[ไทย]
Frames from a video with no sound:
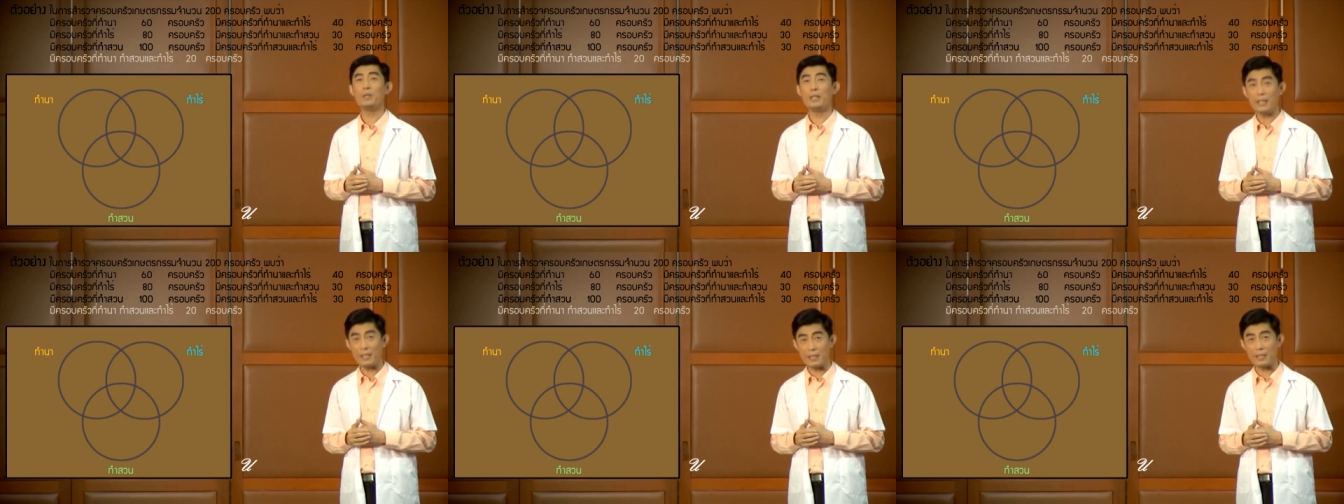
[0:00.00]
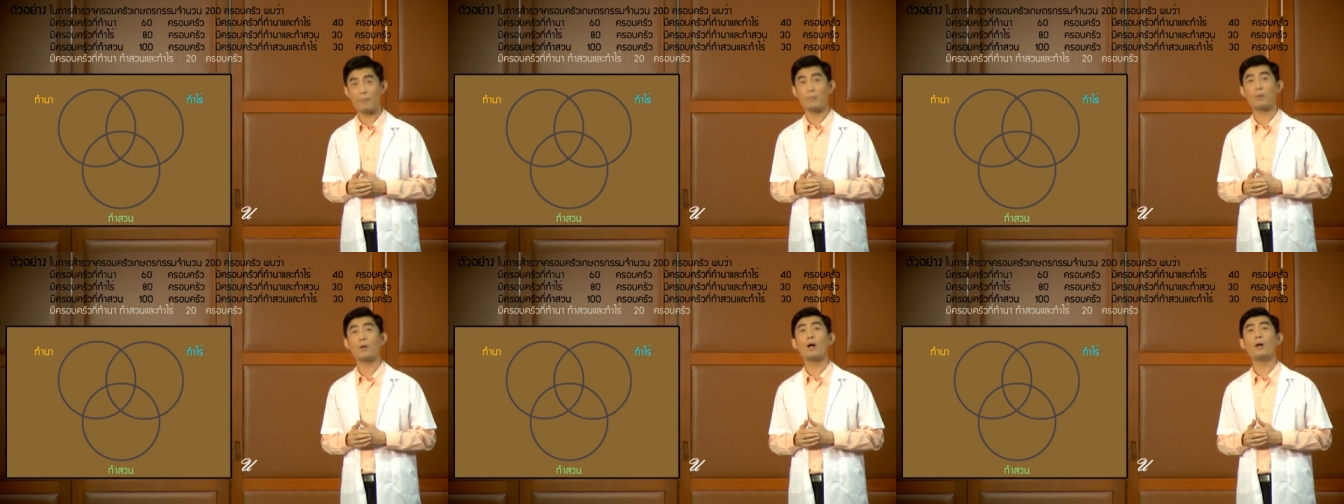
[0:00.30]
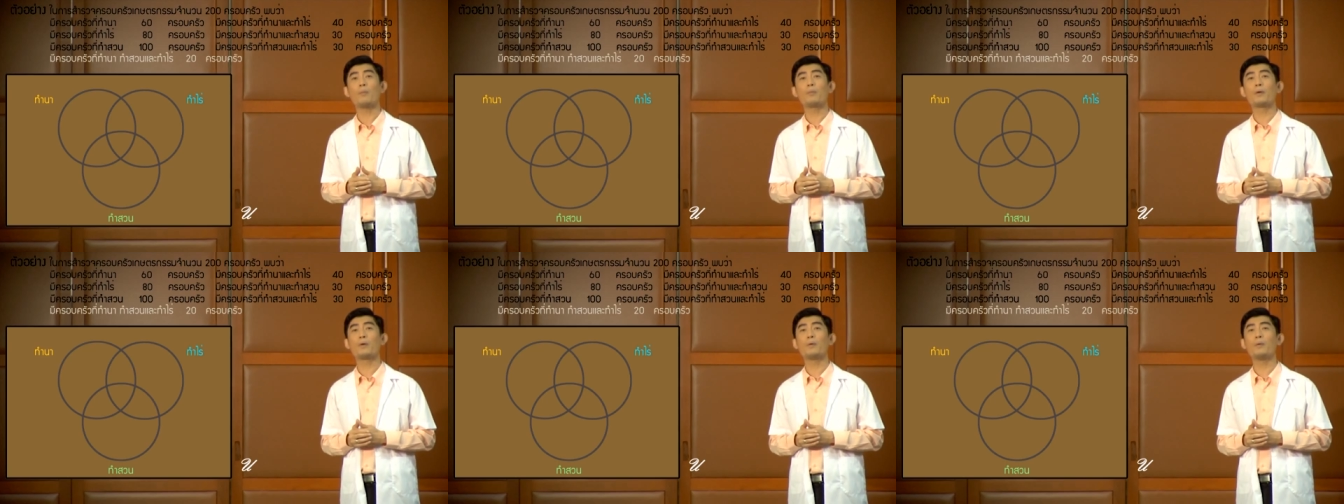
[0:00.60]
ยู่ 20
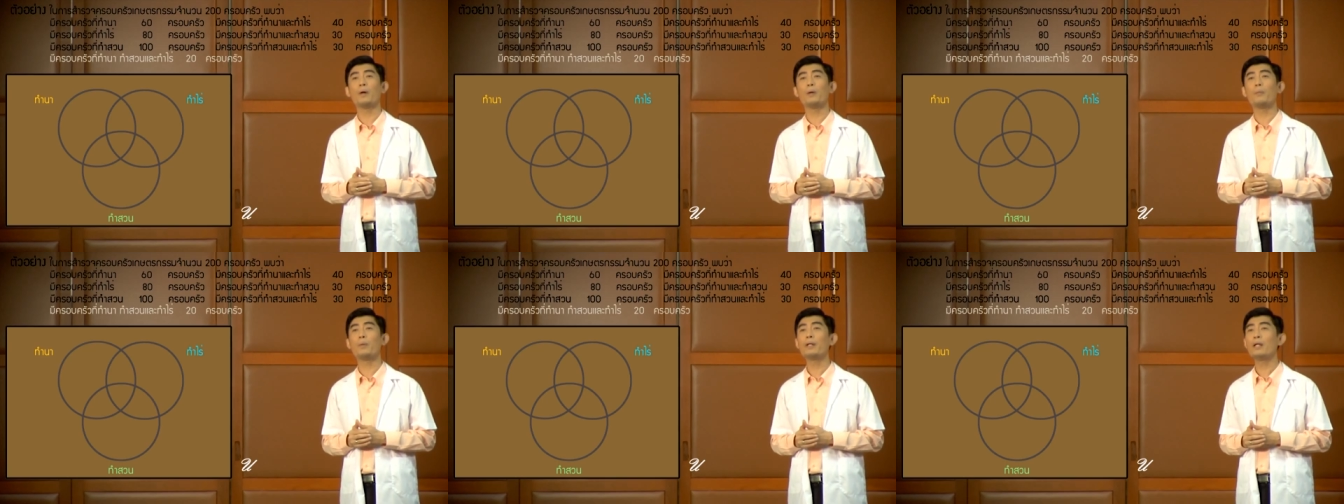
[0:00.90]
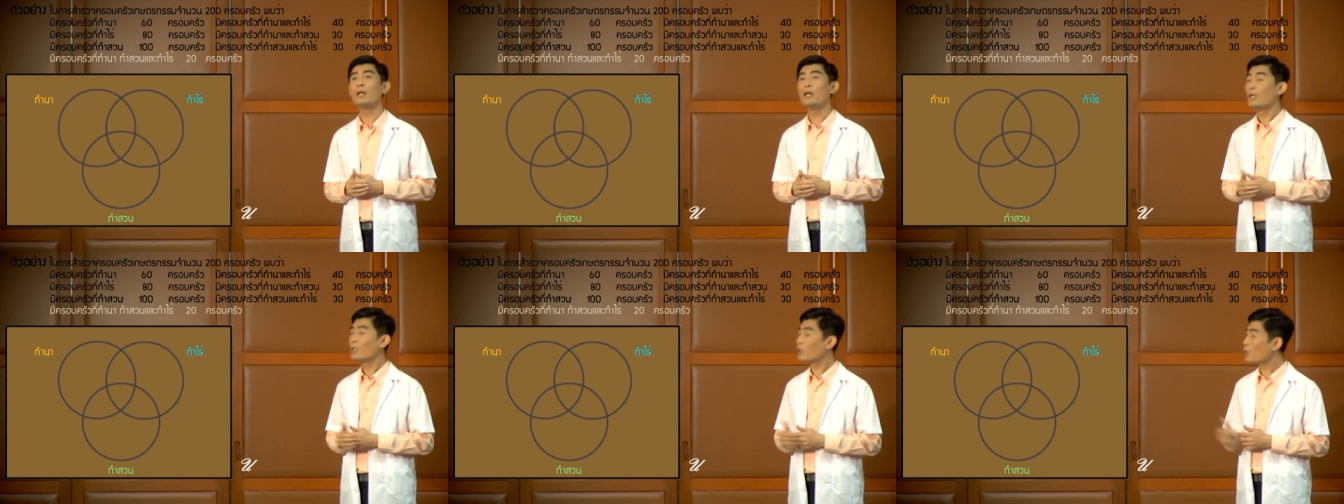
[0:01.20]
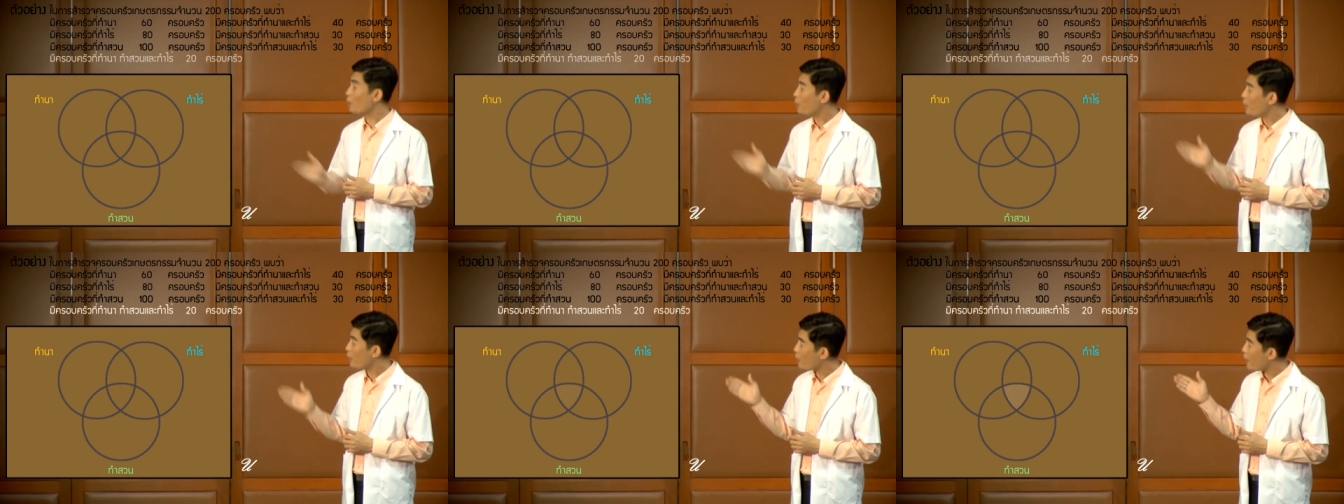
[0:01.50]
ครอบครัวเพราะ
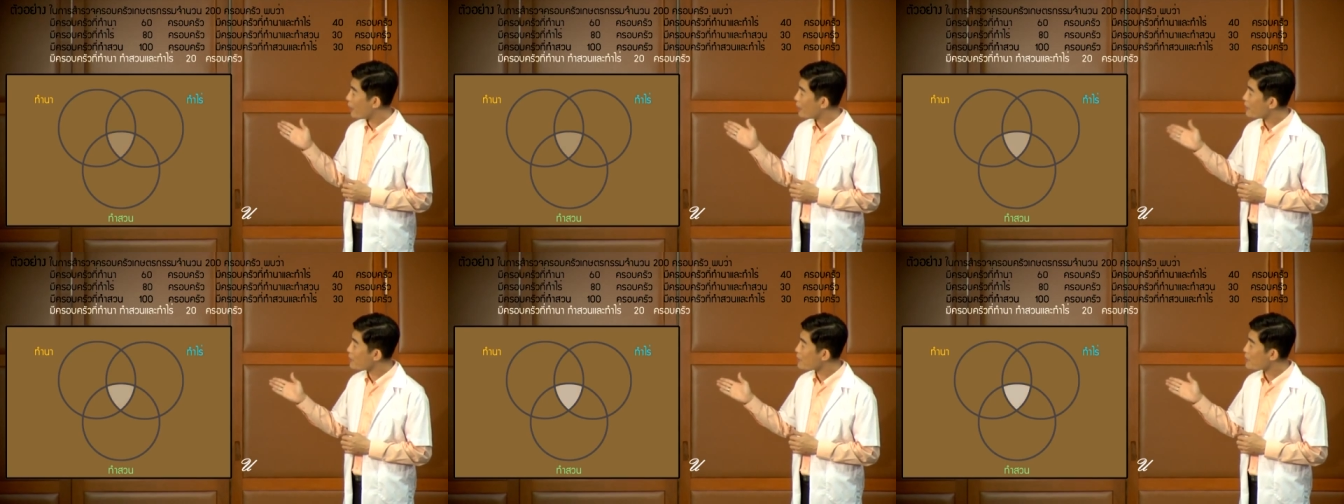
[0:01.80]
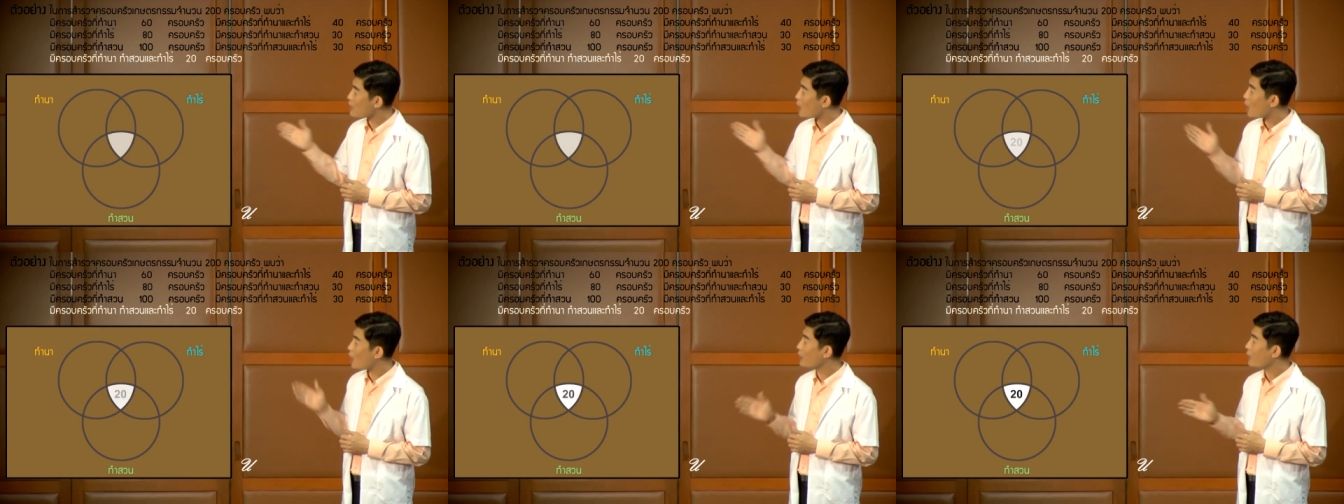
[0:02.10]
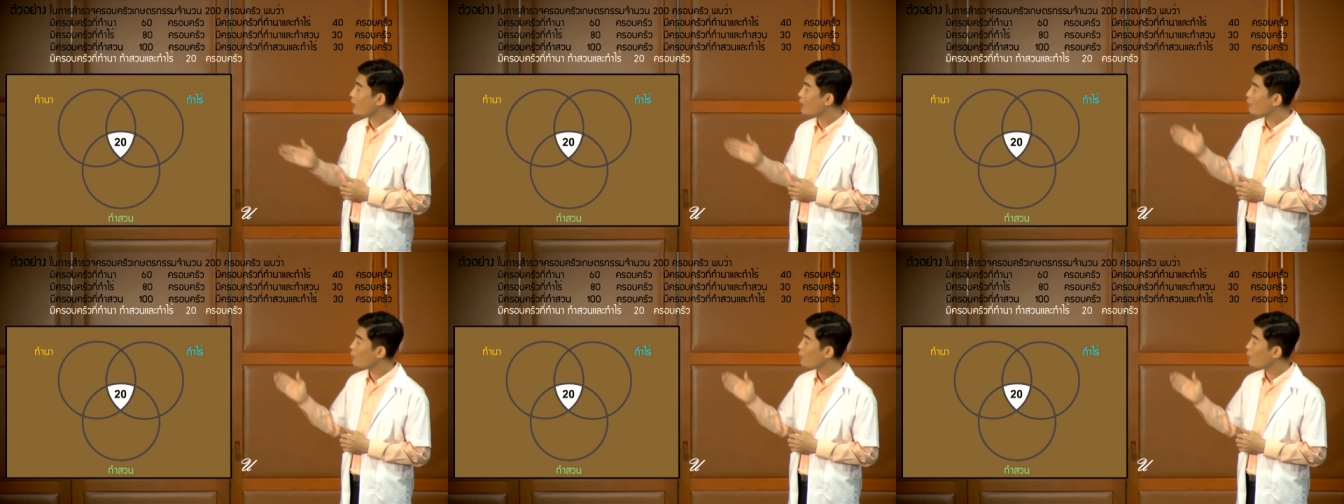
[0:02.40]
ตรงบริเวณที่ซ้อน